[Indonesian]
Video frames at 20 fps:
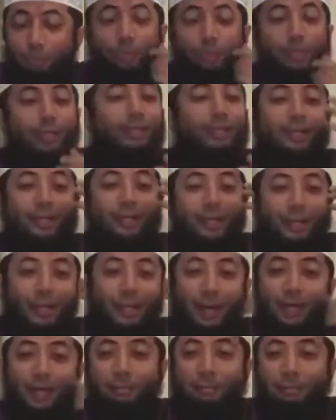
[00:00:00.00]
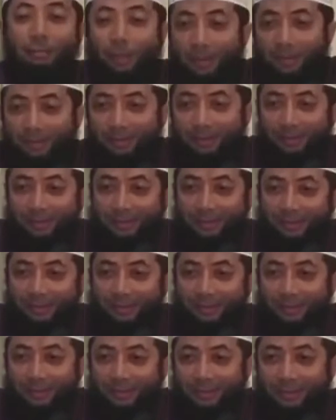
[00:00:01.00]
kemudian ketelan, haram nggak?
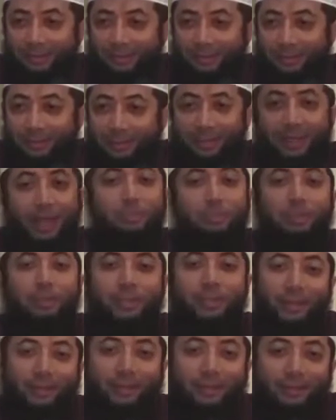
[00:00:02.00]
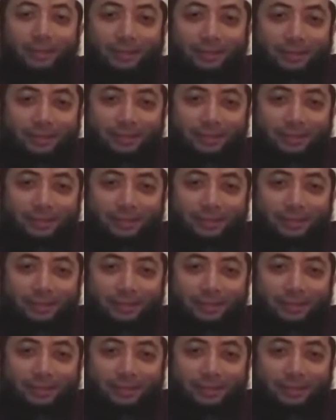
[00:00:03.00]
Kenapa tidak?